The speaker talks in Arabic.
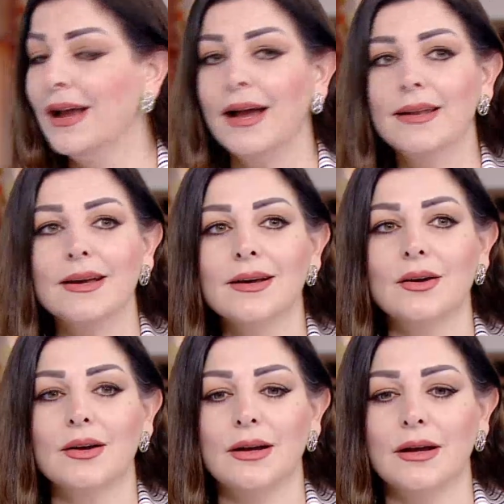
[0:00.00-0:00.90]

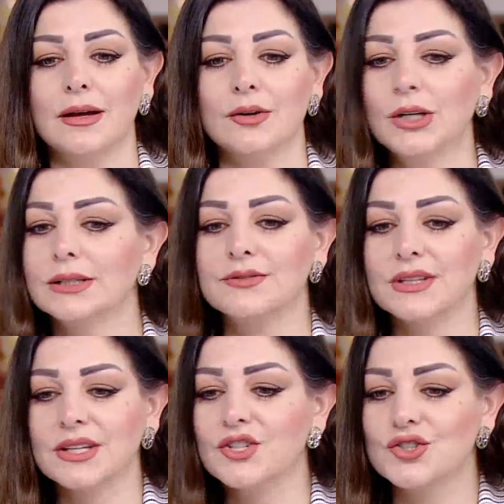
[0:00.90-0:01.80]
انا رحت
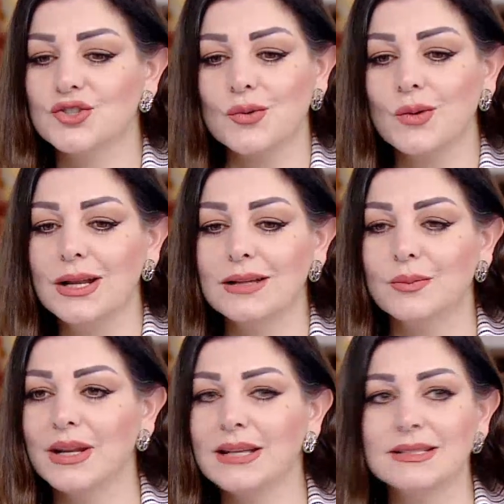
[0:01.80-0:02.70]
فتشت جوالات
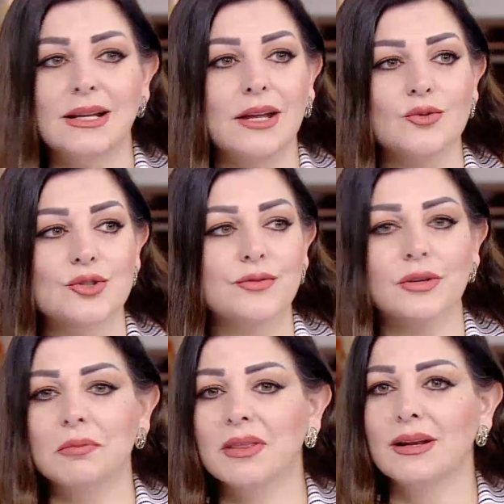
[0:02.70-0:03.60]
بناتي لانه
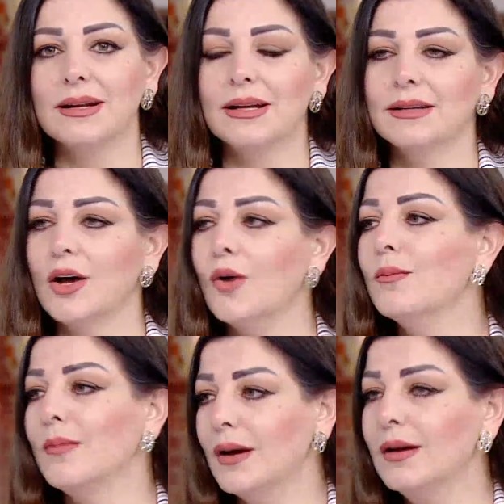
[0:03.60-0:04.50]
شفت مثلا
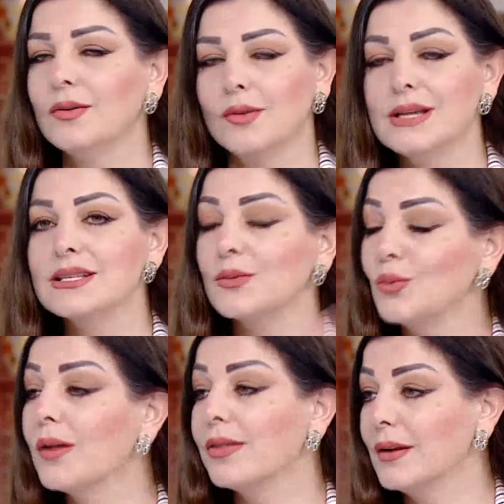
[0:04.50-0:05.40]
احداهما وليست
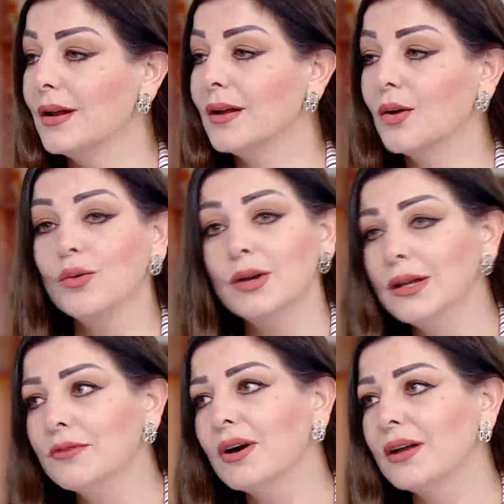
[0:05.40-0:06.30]
مؤثره انا اقول
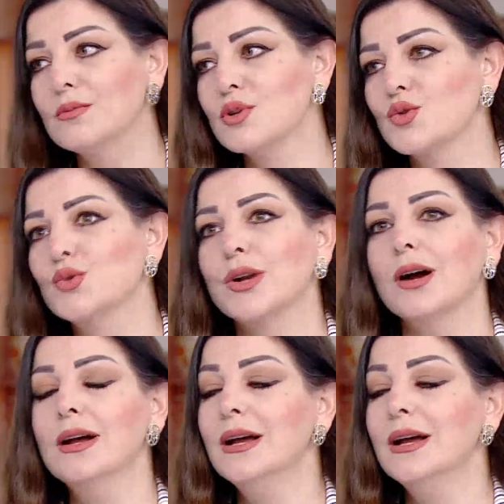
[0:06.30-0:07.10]
هي فقط مشهوره